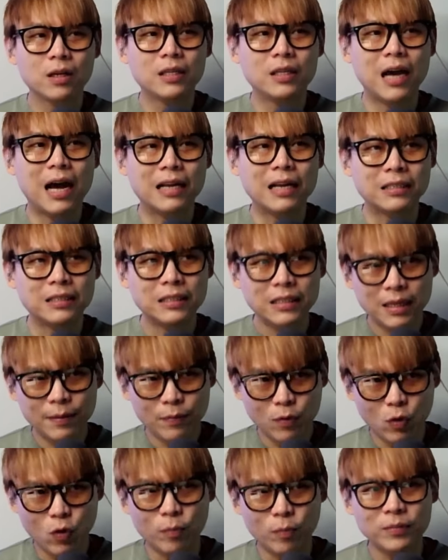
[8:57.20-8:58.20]
อย่าเชื่อ
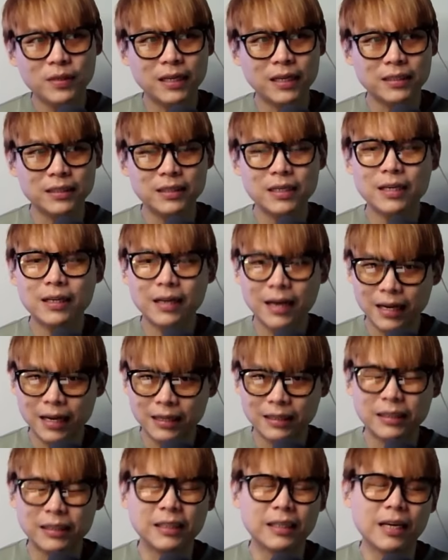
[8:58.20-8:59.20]
ผมอย่าเชื่อใคร
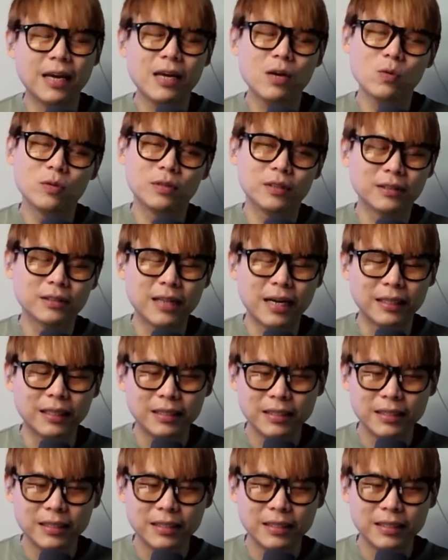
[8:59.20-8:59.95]
เลยให้คุณศึกษา